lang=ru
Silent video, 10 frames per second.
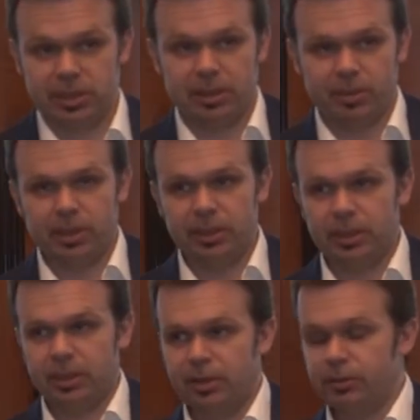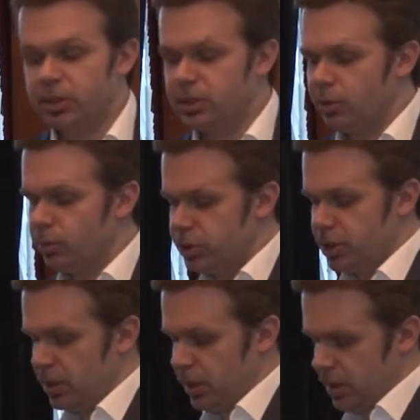с командой. Вот это
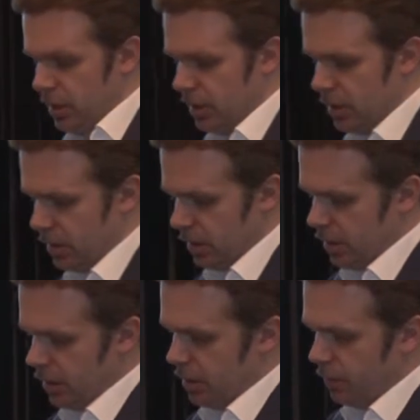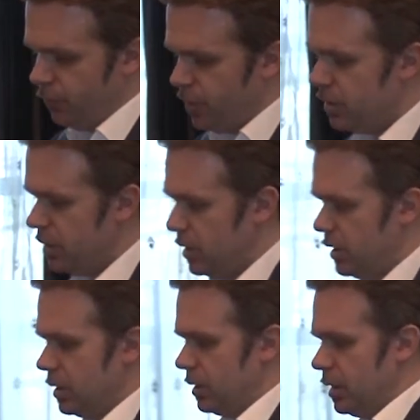очень интересное
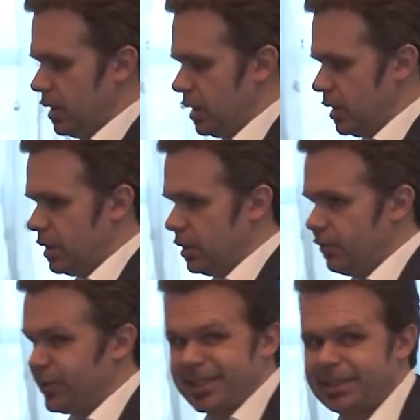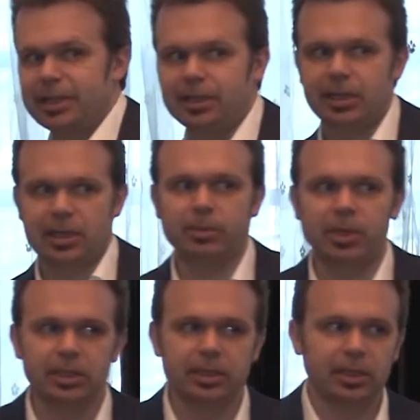видение на взросление
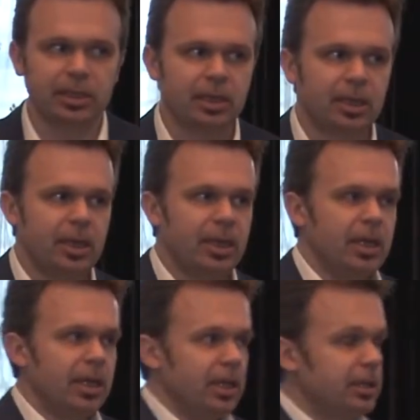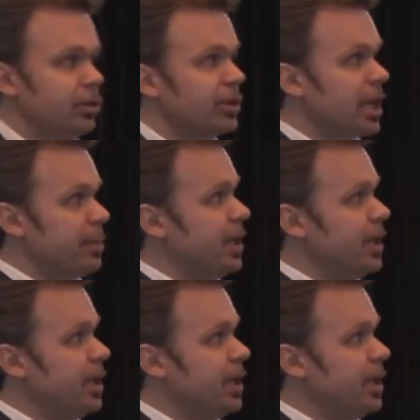команды и на то, как